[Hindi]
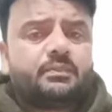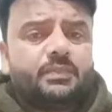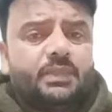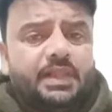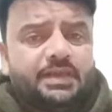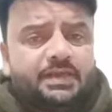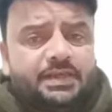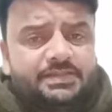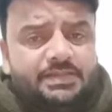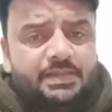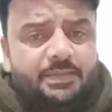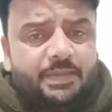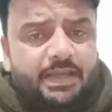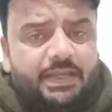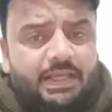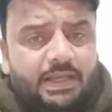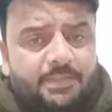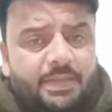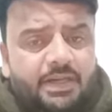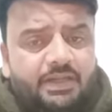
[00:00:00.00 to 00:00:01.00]
किसी भाई
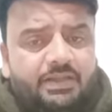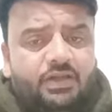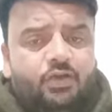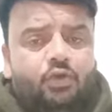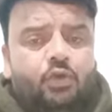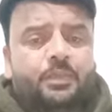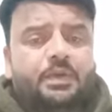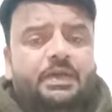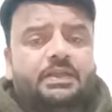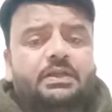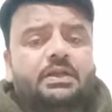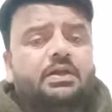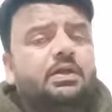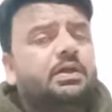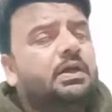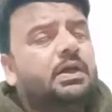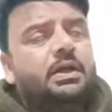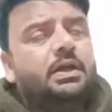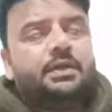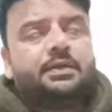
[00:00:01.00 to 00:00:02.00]
का मन करे तो भेजना
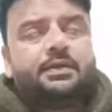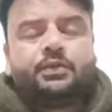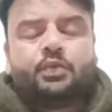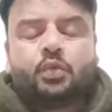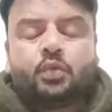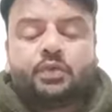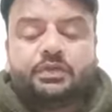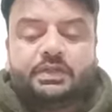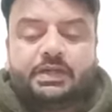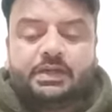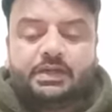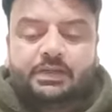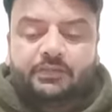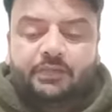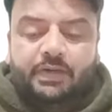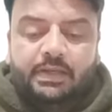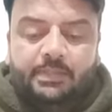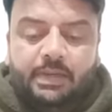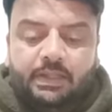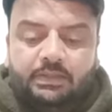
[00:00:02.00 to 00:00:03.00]
नहीं तो कोई दिक्कत
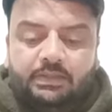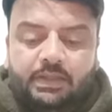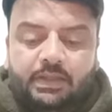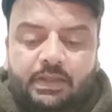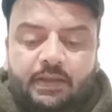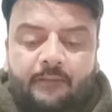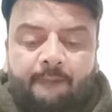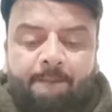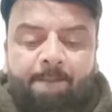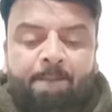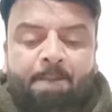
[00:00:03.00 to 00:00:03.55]
वाली बात नहीं है